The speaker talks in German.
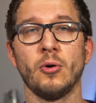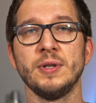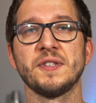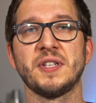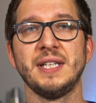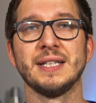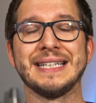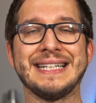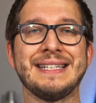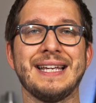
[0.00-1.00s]
Uns
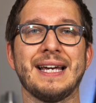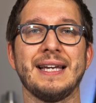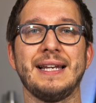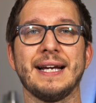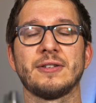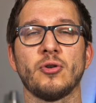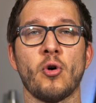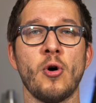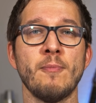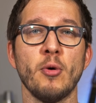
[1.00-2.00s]
hier in der
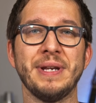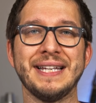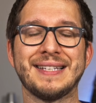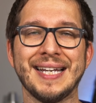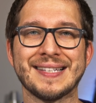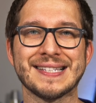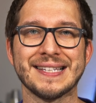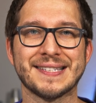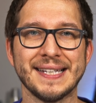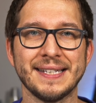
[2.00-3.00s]

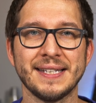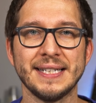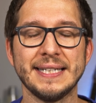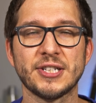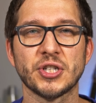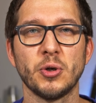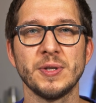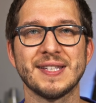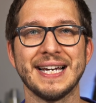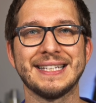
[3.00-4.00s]
Elektromobilitätsszene ist
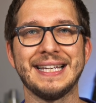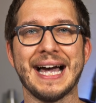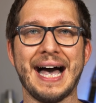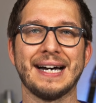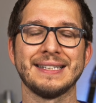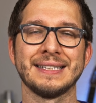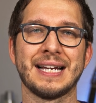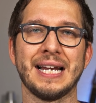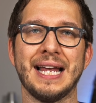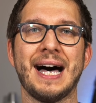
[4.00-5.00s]
schon seit Jahren
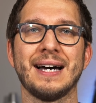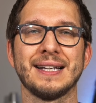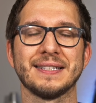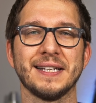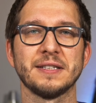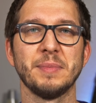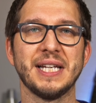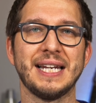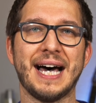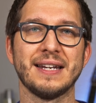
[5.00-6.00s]
klar, dass das mit
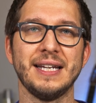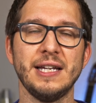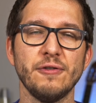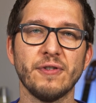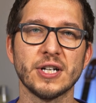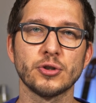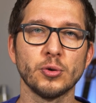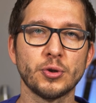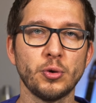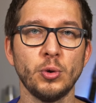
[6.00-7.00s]
der
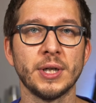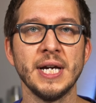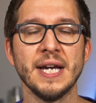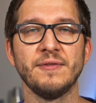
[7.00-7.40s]
Ladeinfrastruktur,